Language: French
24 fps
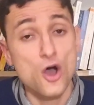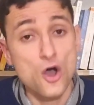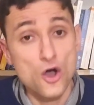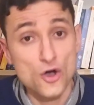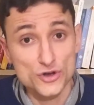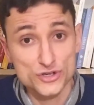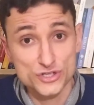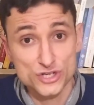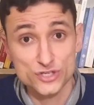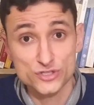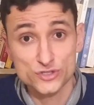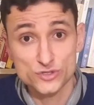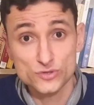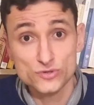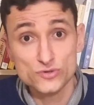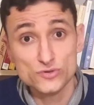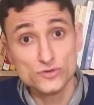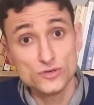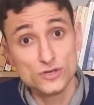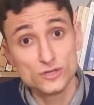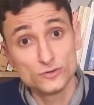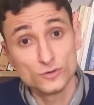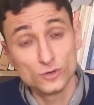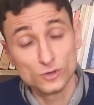en
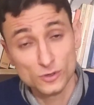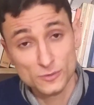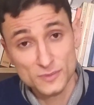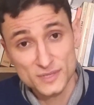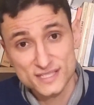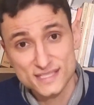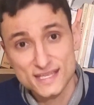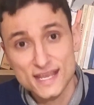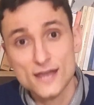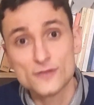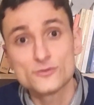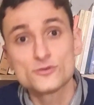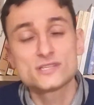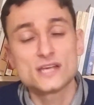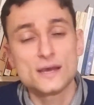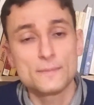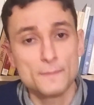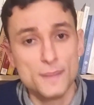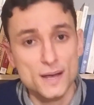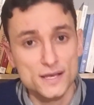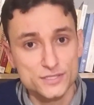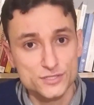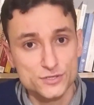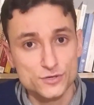Jésus et dans le mystère de sa
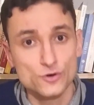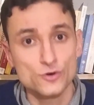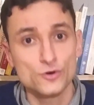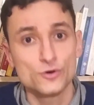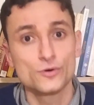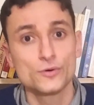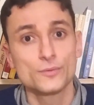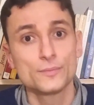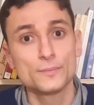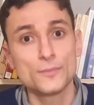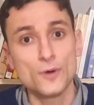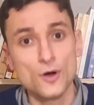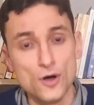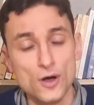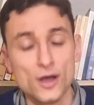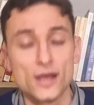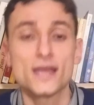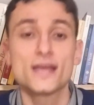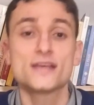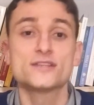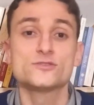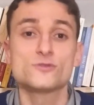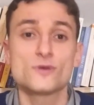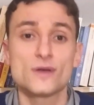passion, mort
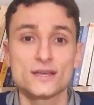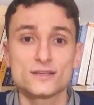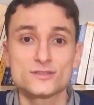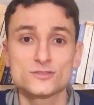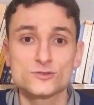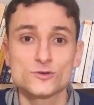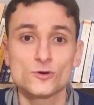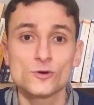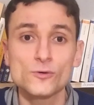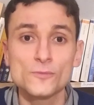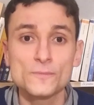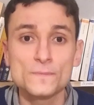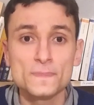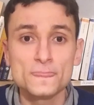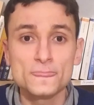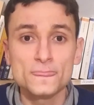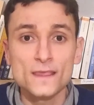et résurrection